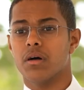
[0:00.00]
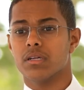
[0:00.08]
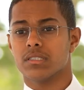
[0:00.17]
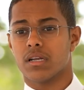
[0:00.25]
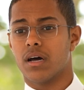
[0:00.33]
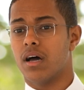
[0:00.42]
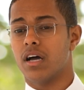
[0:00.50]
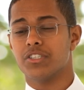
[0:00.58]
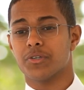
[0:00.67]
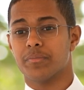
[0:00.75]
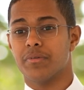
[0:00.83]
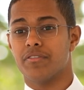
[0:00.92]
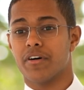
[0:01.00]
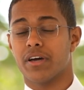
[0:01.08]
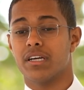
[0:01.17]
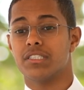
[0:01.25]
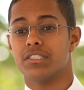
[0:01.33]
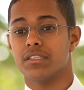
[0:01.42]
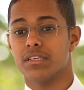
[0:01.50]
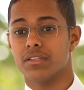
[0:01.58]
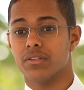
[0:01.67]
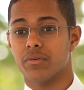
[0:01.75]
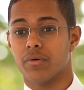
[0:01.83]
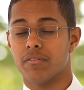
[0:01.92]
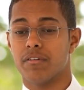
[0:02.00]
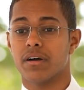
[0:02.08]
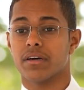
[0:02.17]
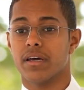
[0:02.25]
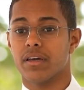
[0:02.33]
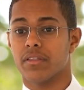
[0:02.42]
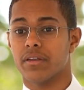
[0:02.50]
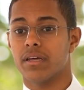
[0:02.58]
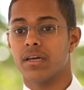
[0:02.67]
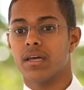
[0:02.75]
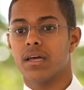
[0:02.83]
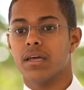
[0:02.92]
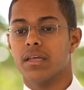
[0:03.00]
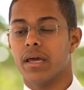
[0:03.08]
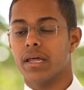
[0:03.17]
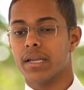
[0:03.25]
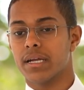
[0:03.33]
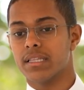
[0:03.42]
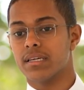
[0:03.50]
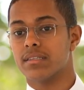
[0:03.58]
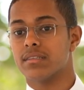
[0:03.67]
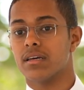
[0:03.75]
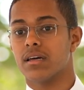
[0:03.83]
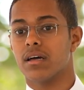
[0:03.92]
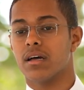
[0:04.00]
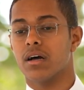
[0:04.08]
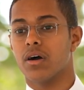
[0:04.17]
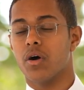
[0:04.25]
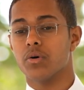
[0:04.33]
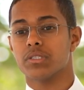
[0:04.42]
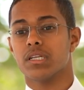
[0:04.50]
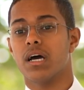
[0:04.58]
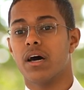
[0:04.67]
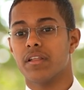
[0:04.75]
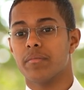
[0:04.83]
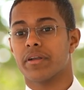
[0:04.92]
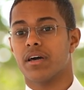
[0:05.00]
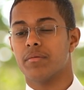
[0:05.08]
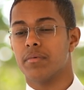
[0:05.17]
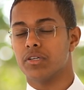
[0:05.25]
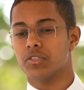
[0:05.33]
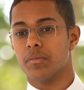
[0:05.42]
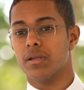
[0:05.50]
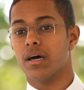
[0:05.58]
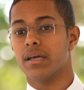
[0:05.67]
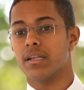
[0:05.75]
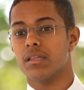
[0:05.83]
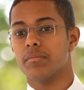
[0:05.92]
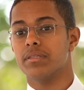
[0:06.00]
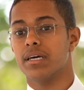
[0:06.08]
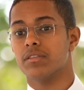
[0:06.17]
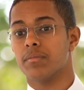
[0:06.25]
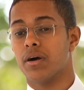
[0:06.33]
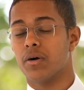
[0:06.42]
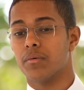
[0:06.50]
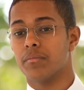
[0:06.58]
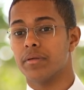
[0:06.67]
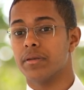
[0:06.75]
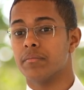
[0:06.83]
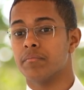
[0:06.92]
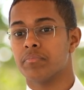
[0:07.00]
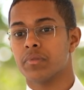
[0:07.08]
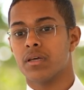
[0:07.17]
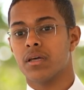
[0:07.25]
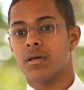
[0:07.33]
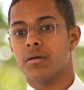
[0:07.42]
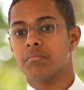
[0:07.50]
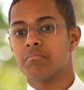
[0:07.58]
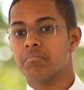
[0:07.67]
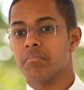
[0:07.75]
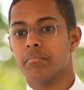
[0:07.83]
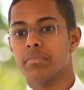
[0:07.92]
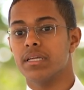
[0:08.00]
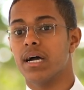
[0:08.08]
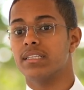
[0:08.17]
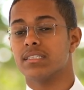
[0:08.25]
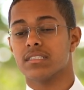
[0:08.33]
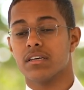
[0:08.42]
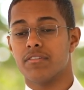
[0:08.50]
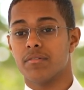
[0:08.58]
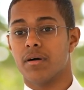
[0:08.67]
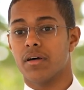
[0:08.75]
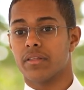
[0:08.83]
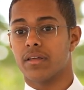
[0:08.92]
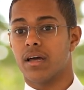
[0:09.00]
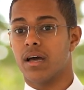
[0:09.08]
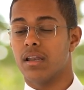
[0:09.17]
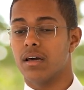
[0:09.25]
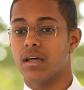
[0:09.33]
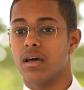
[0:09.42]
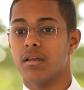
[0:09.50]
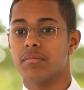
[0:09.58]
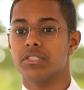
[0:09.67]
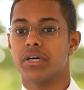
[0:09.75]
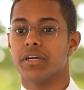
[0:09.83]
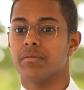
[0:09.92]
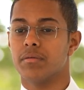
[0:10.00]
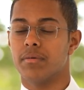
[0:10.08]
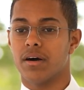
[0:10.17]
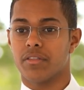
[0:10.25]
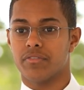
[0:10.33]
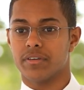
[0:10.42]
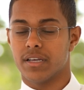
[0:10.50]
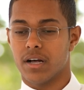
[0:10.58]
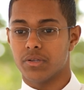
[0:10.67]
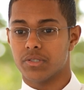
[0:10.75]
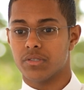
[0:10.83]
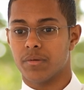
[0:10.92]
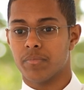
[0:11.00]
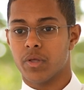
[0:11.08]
صراحة أشعر بالفرح الشديد والفخر أيضا يعني أنا قدرت أوصل لهذه المرحلة مع زملائي اللي بديت معهم من بداية الصيف الماضي على المشاريع مع بعض في كاوست